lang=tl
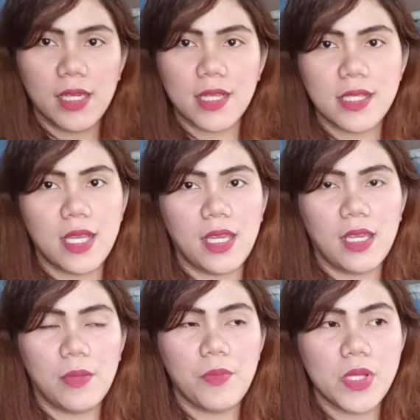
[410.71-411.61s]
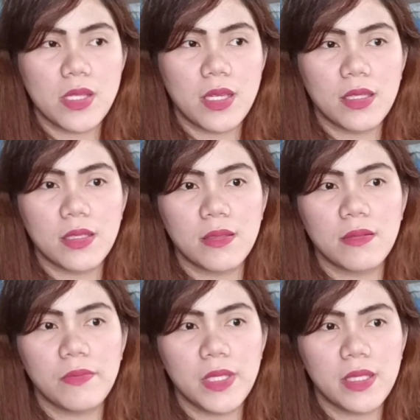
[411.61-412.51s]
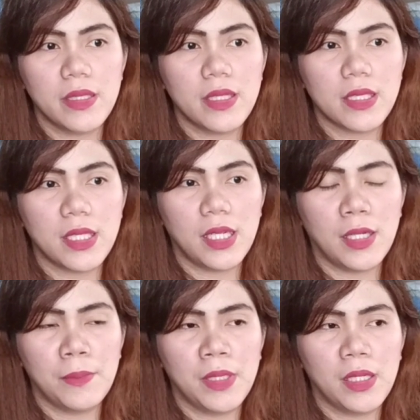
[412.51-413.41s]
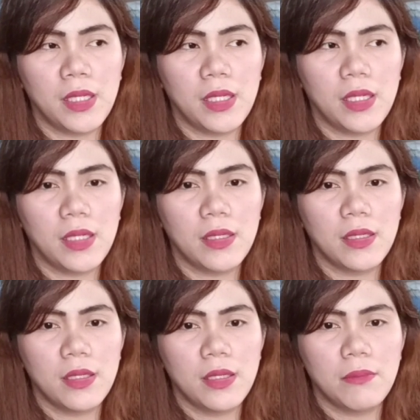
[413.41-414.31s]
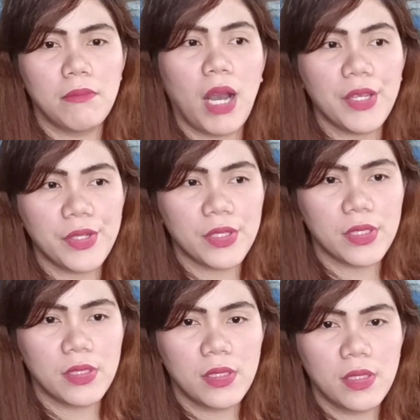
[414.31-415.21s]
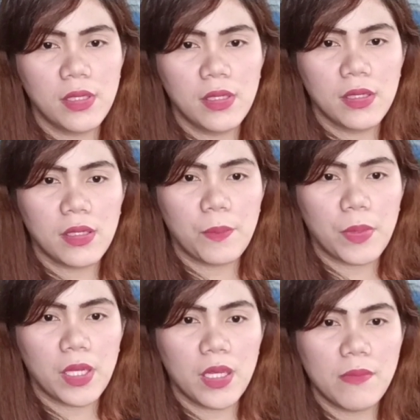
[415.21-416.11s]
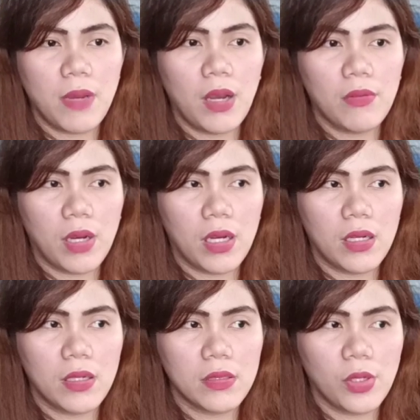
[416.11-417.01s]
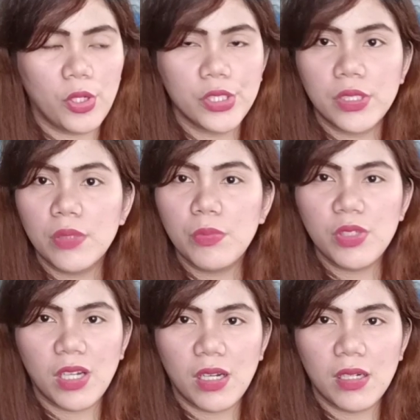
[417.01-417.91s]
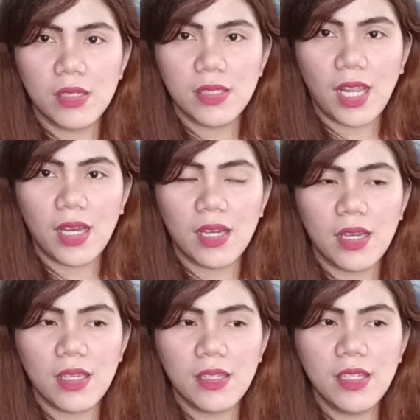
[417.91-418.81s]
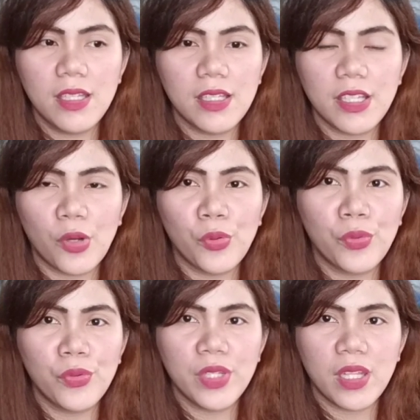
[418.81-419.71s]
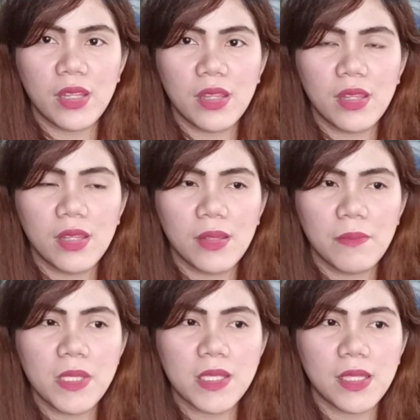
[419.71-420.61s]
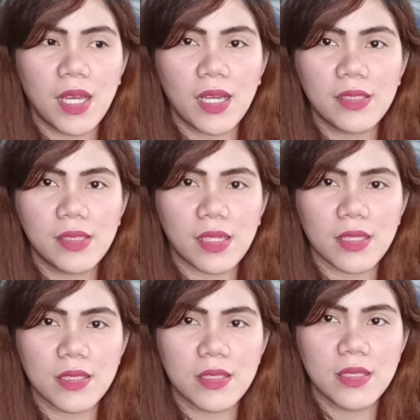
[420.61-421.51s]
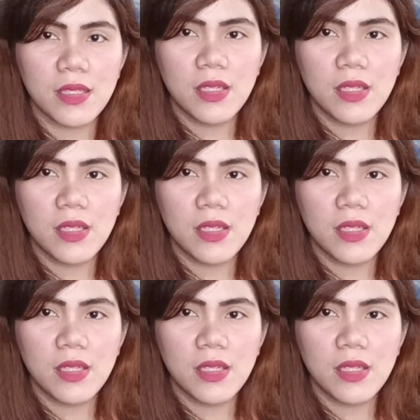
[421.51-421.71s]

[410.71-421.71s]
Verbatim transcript: Kasi minsan, minsan kasi ang mga buyer, kapag halimbawa, na-order mo na, na hindi na niya kukunin, minsan na atras.